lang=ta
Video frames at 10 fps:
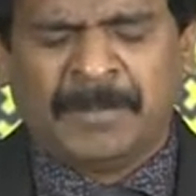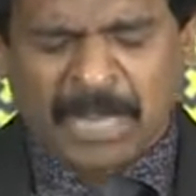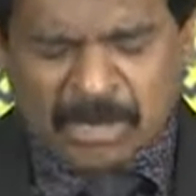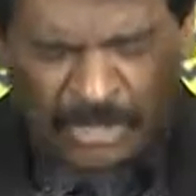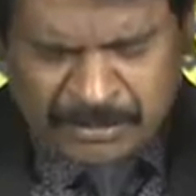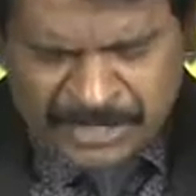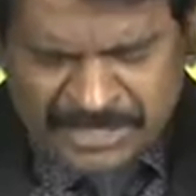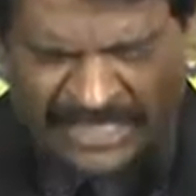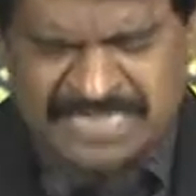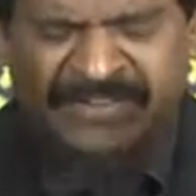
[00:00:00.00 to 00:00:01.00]
பரலோகம்
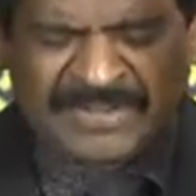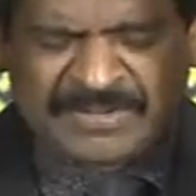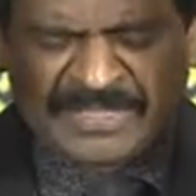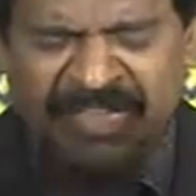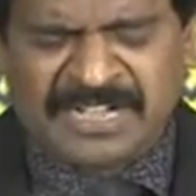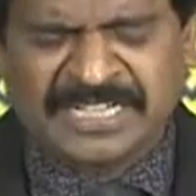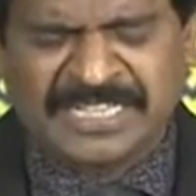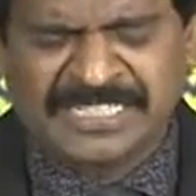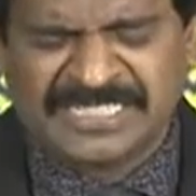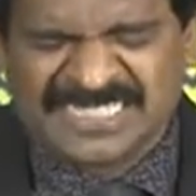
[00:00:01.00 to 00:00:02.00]
இறங்கி வருவதாக
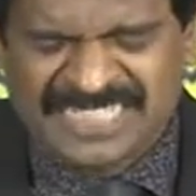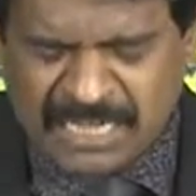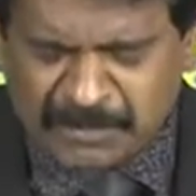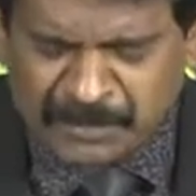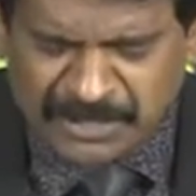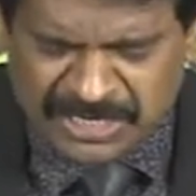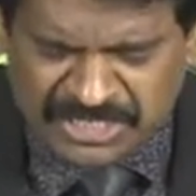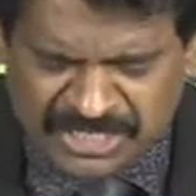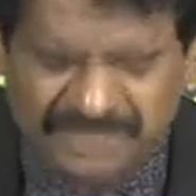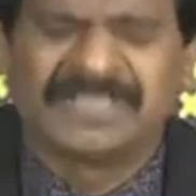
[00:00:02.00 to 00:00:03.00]

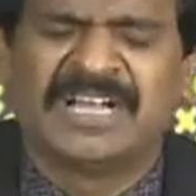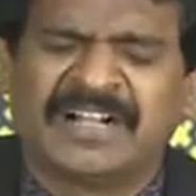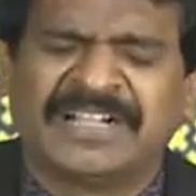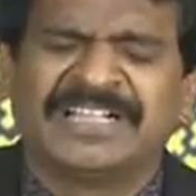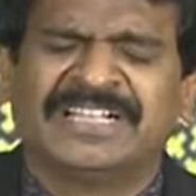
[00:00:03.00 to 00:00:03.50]
அற்புதங்களை செய்வதாக